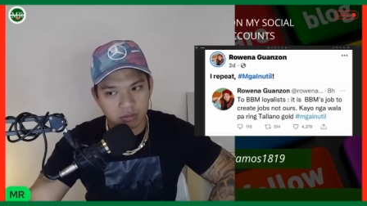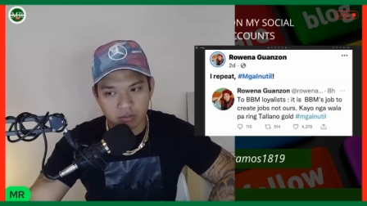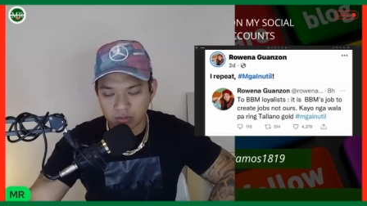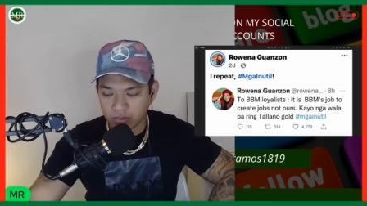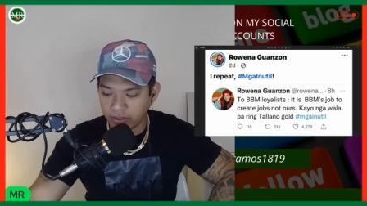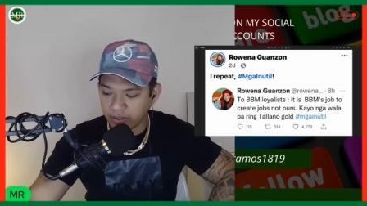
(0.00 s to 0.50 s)

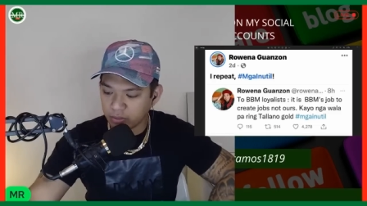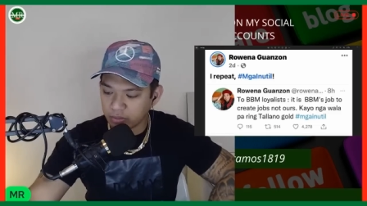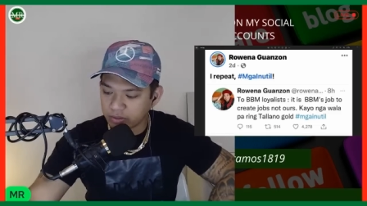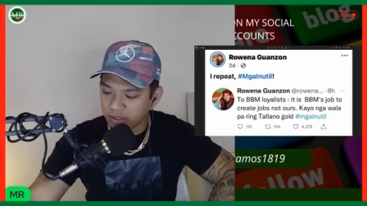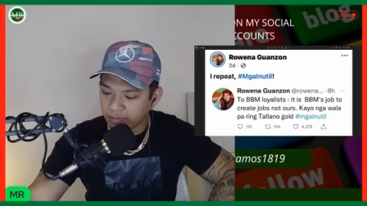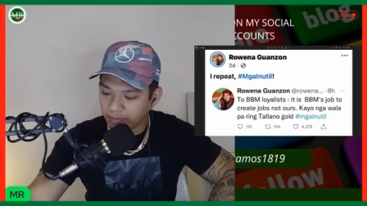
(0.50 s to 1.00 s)
O
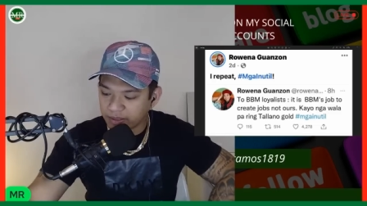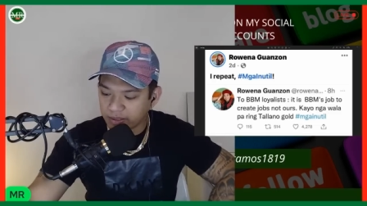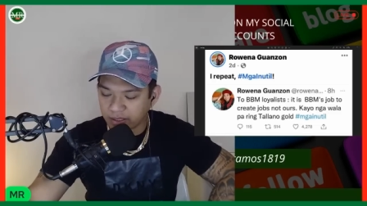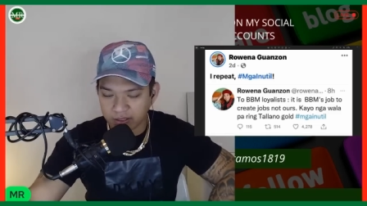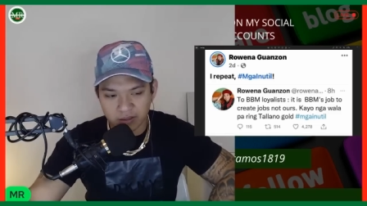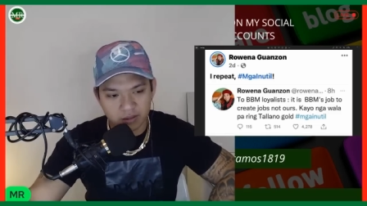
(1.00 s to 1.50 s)
inutil pa
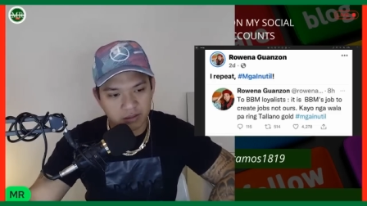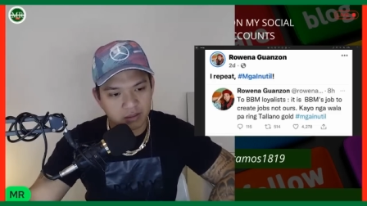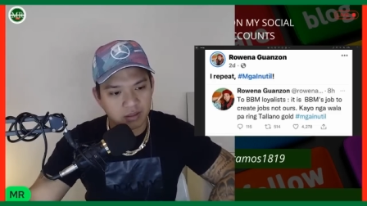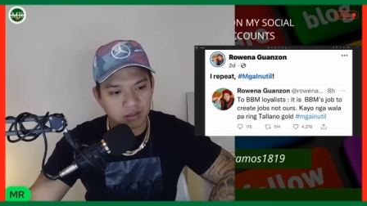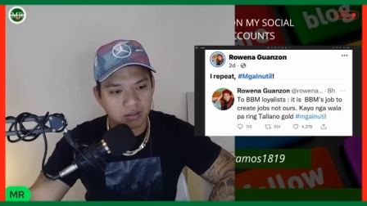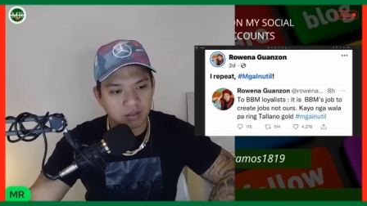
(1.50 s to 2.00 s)
din.
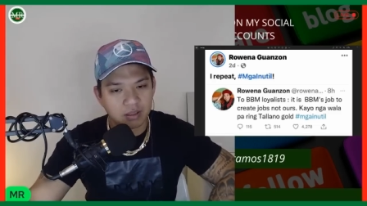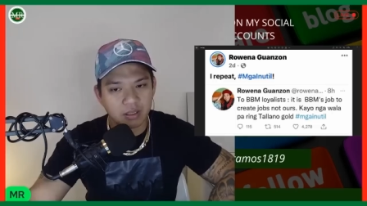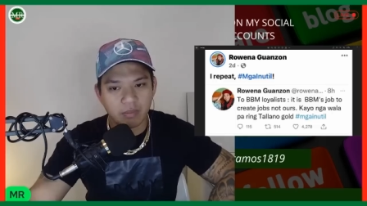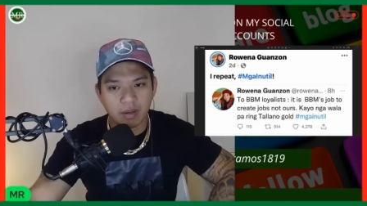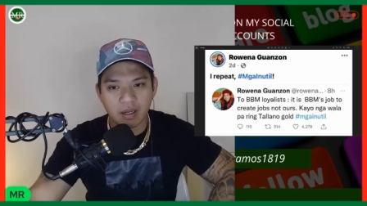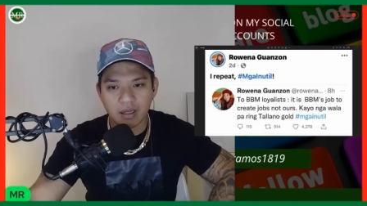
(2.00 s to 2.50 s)

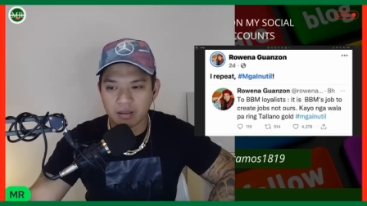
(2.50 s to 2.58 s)
'Di ba?